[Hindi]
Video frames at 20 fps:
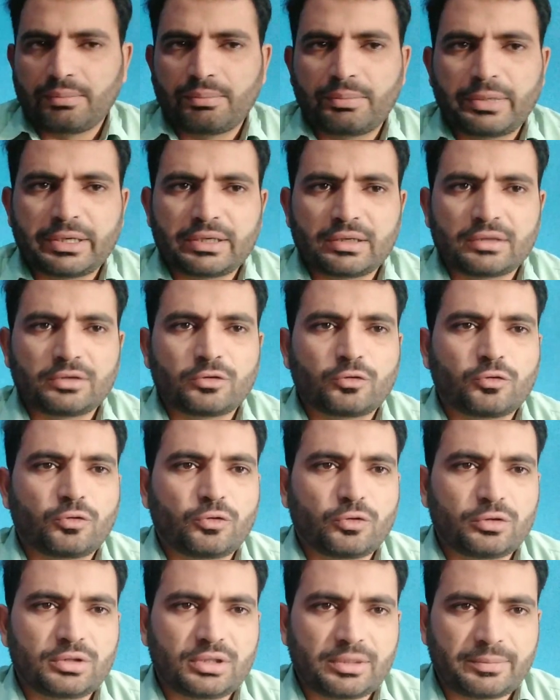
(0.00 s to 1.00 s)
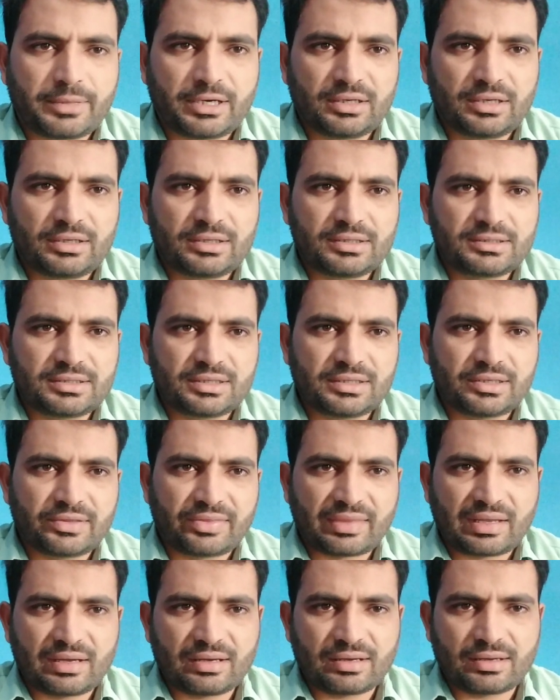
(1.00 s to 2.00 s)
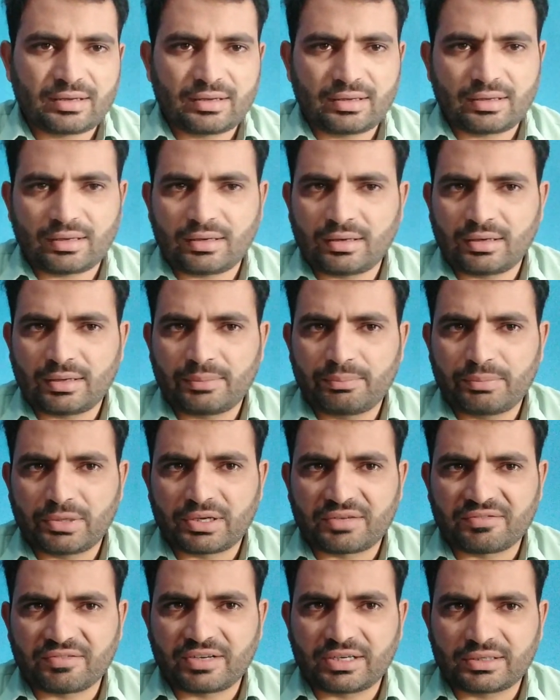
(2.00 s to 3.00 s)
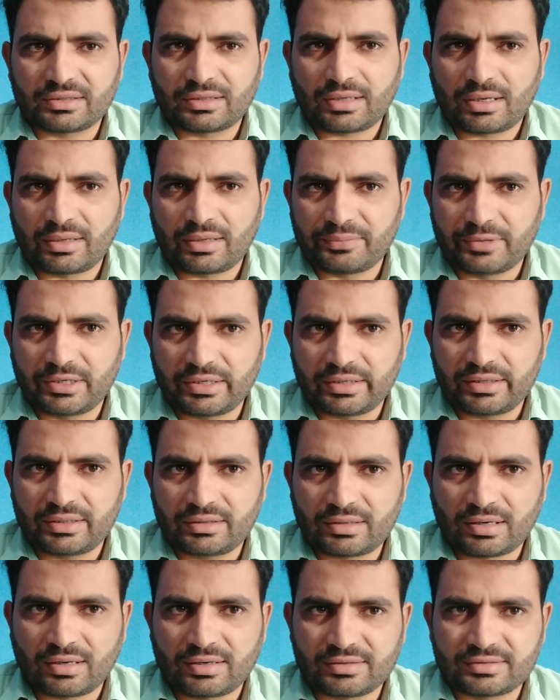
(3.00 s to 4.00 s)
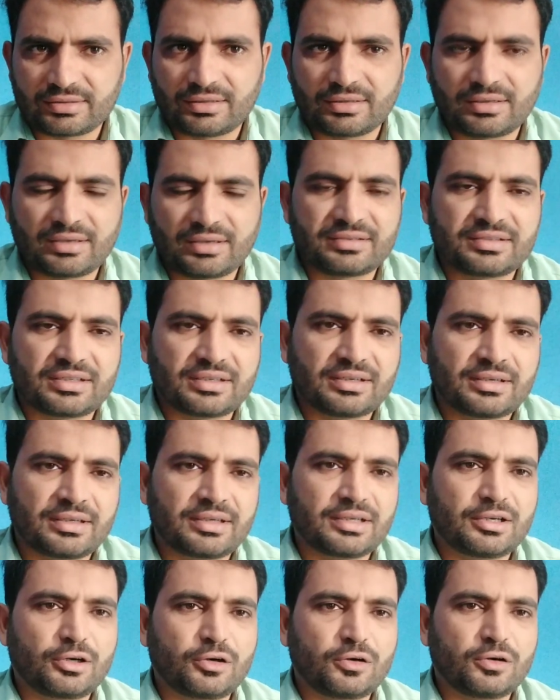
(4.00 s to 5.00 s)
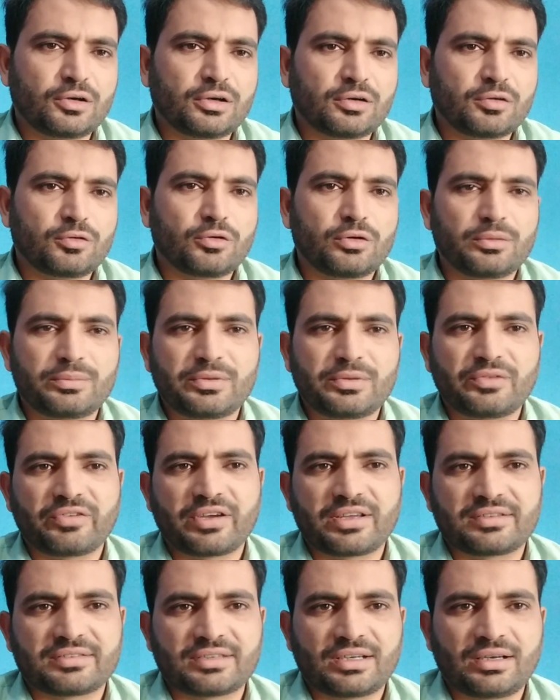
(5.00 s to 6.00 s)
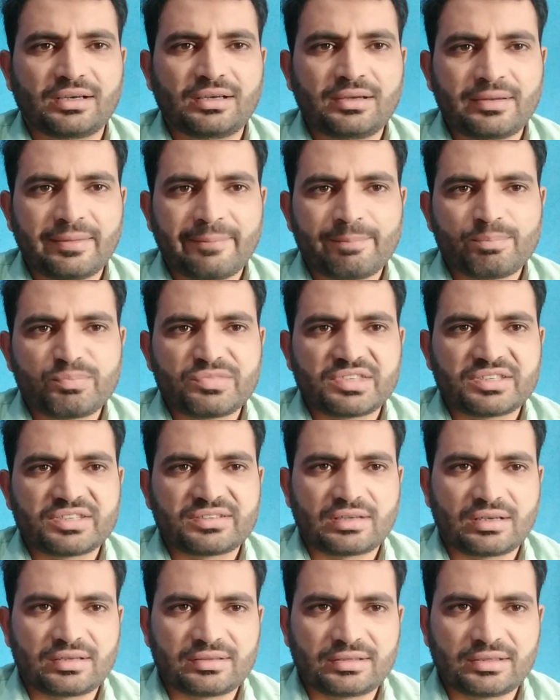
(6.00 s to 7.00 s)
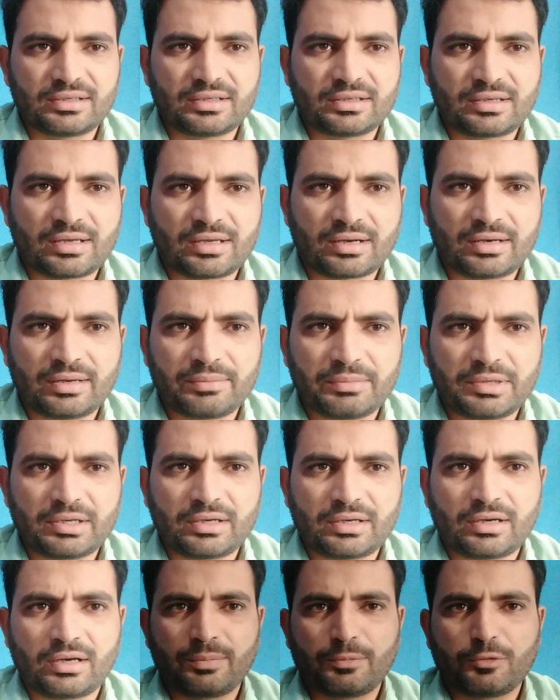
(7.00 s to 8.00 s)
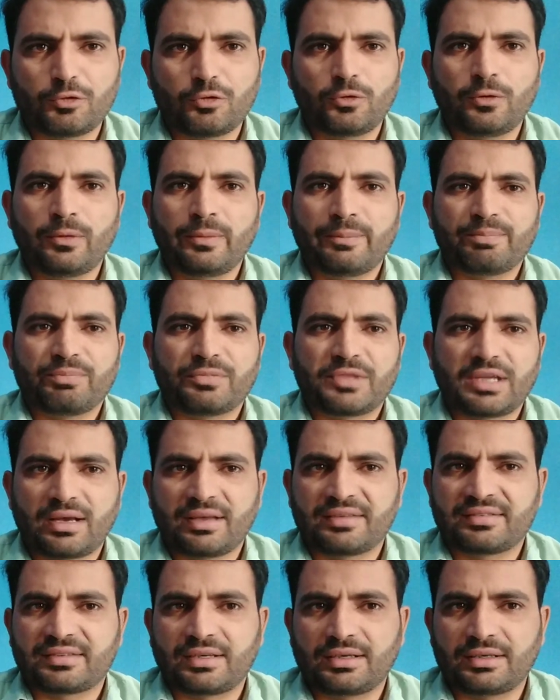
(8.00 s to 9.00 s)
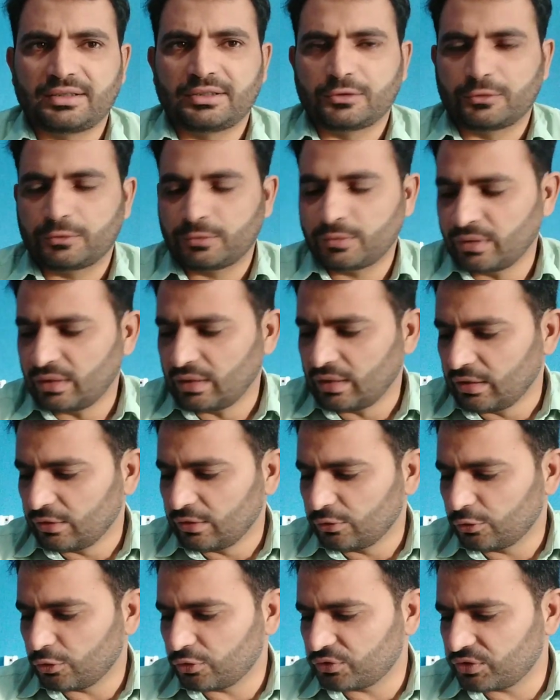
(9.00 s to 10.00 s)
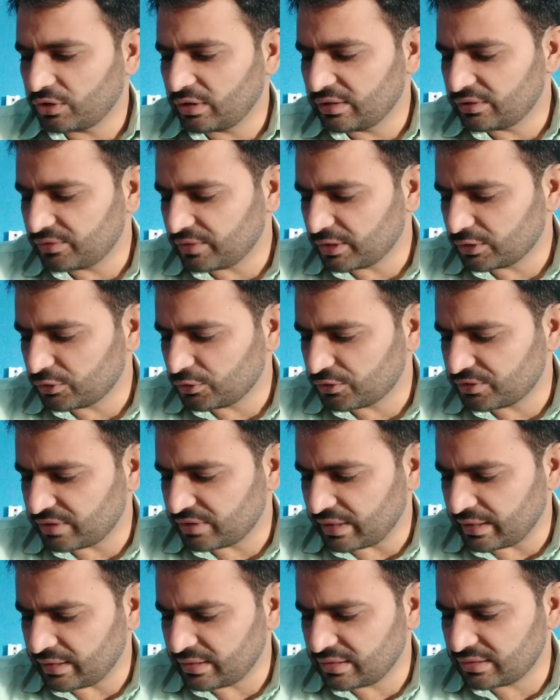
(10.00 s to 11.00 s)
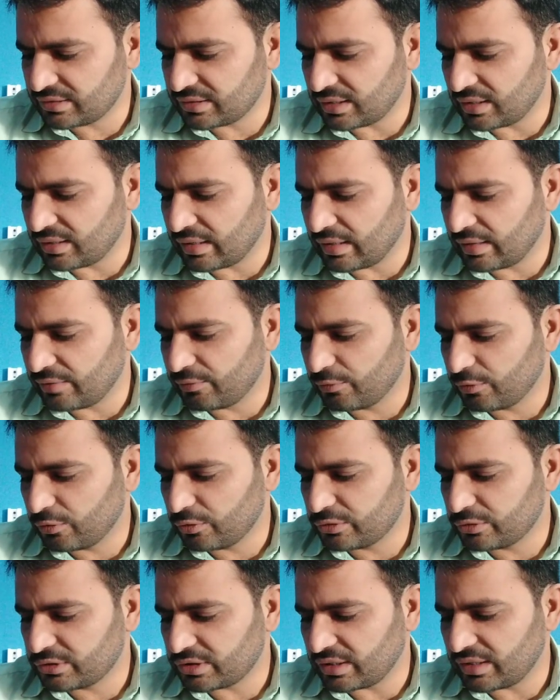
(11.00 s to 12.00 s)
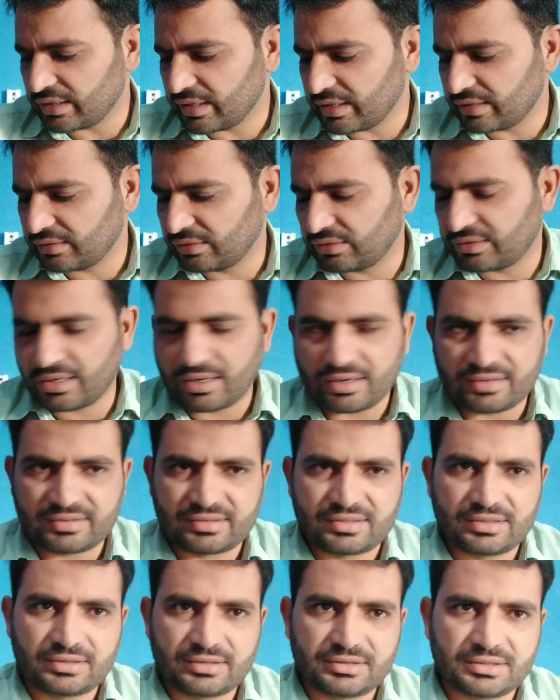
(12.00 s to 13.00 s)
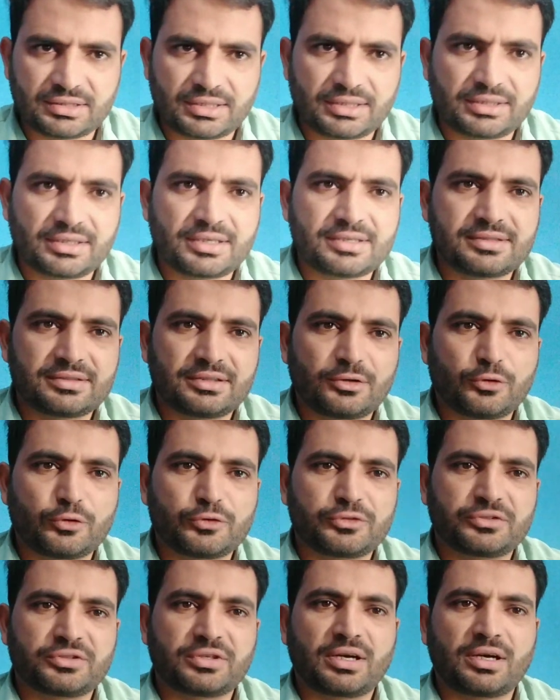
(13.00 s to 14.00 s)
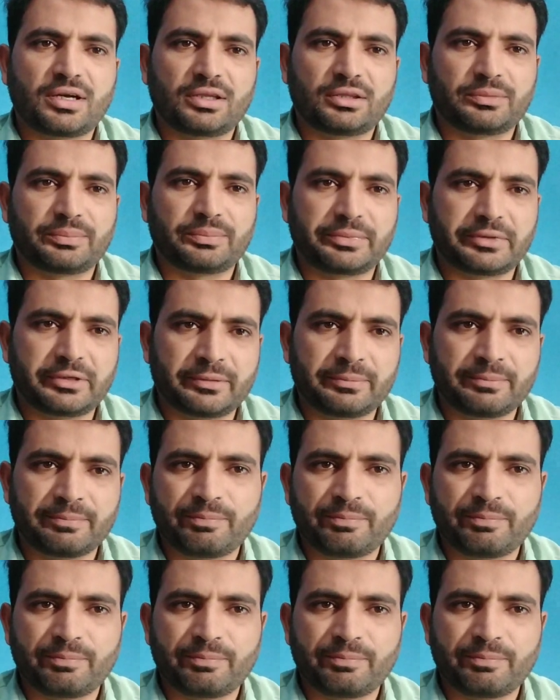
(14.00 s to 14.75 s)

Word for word: बटन को दबा लीजिए ताकि आप बर वक्त अपडेट हासिल कर सकें और कोई भी फ़ैसला साजी करने में आपको आसानी हो दोस्तों इस वक्त जो सेंट चल रहा है वो चल रहा है तिरासी इशारिया ज़ीरो सात पे